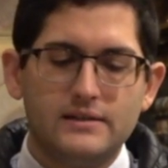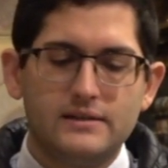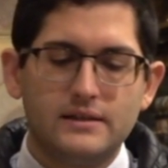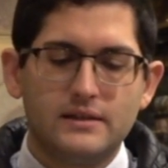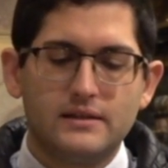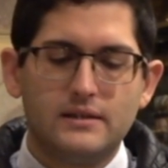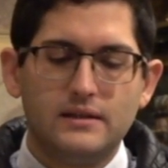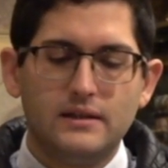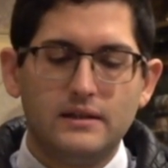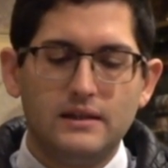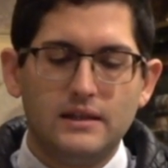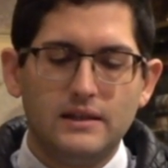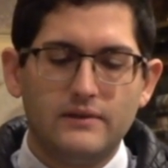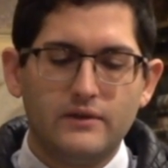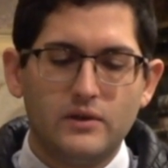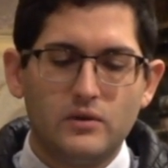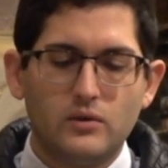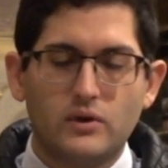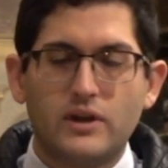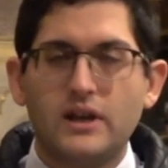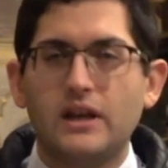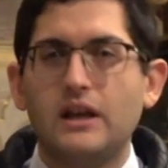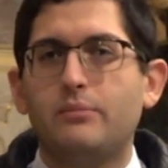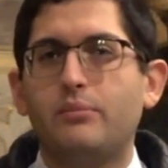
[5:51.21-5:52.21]
si
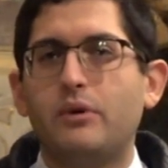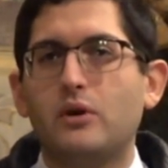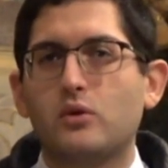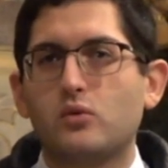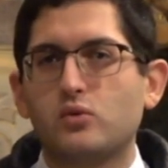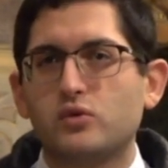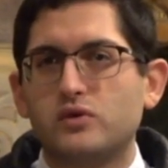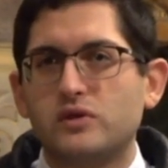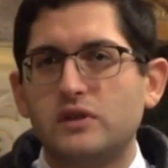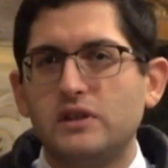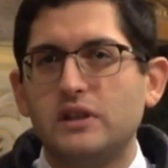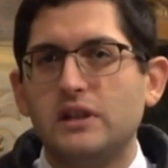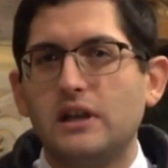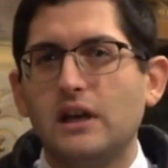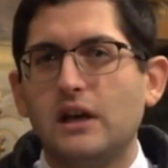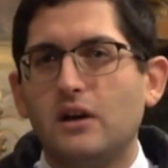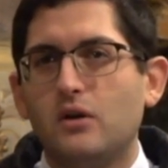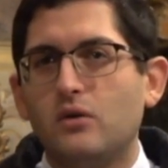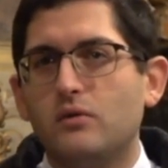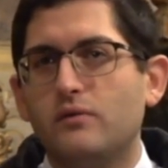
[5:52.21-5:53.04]
attendevano che la parusia,